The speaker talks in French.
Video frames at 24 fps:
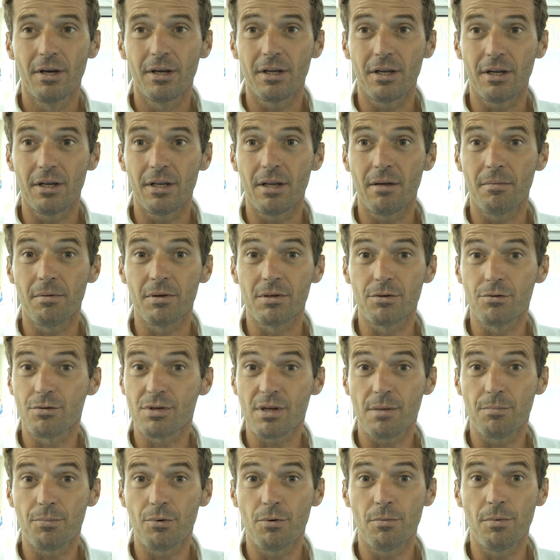qui est tout
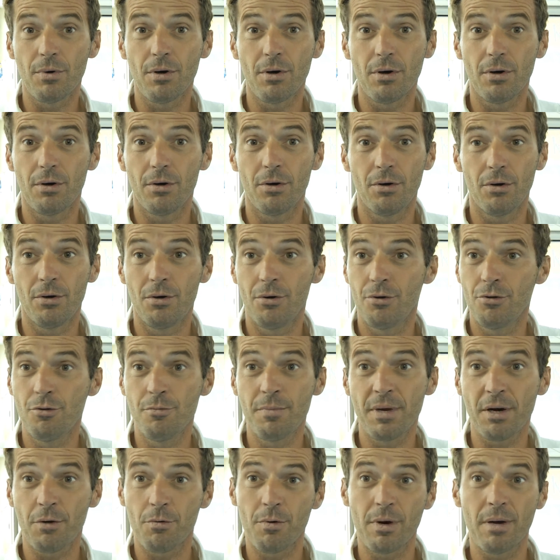simplement euh, le
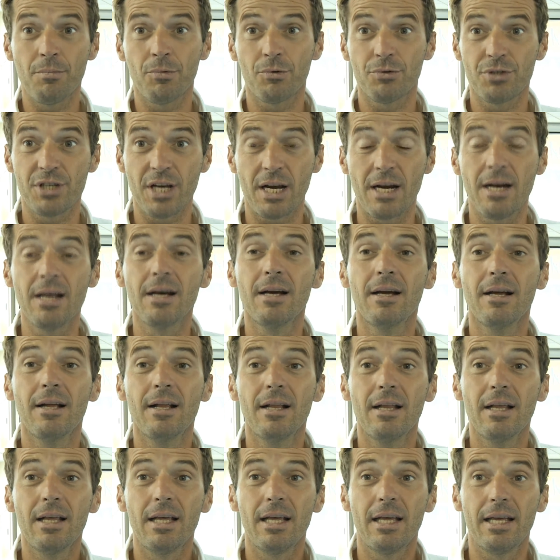numéro 1 mondial
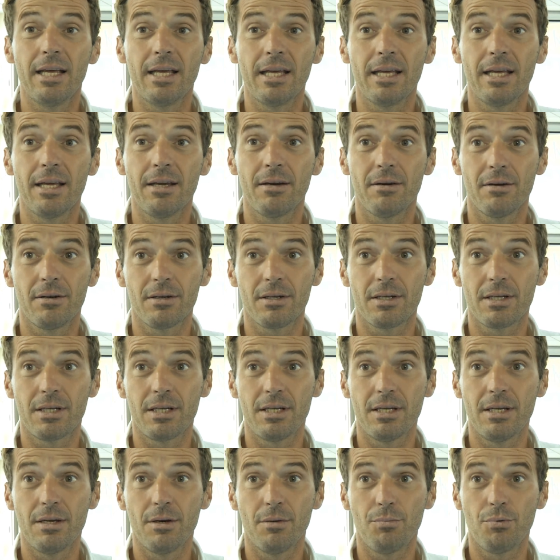et euh,
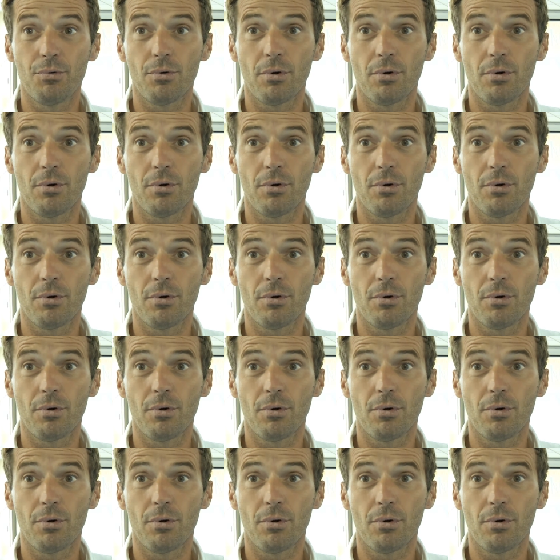qui